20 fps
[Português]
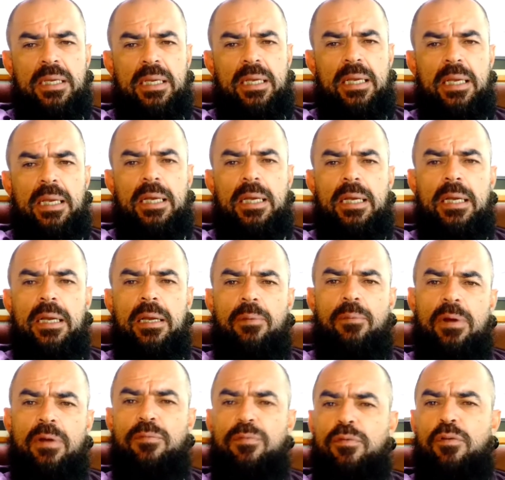É
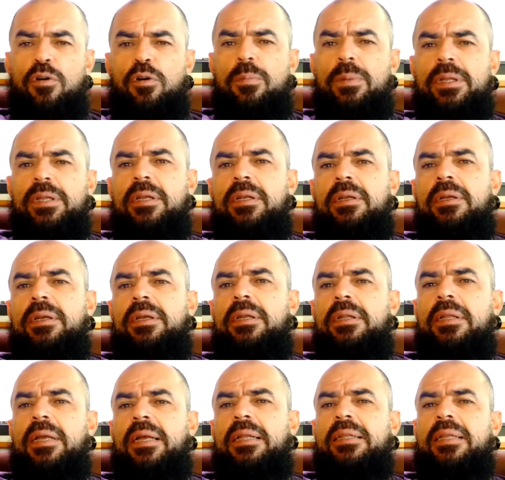uma forma de que
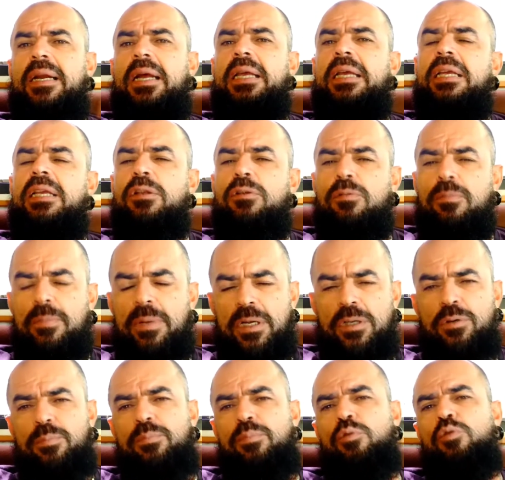está atraindo
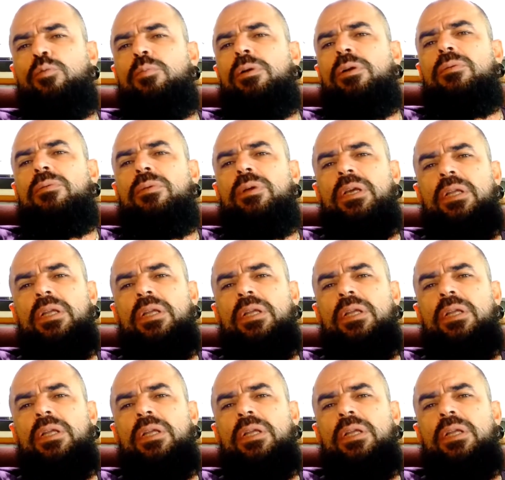mais o público,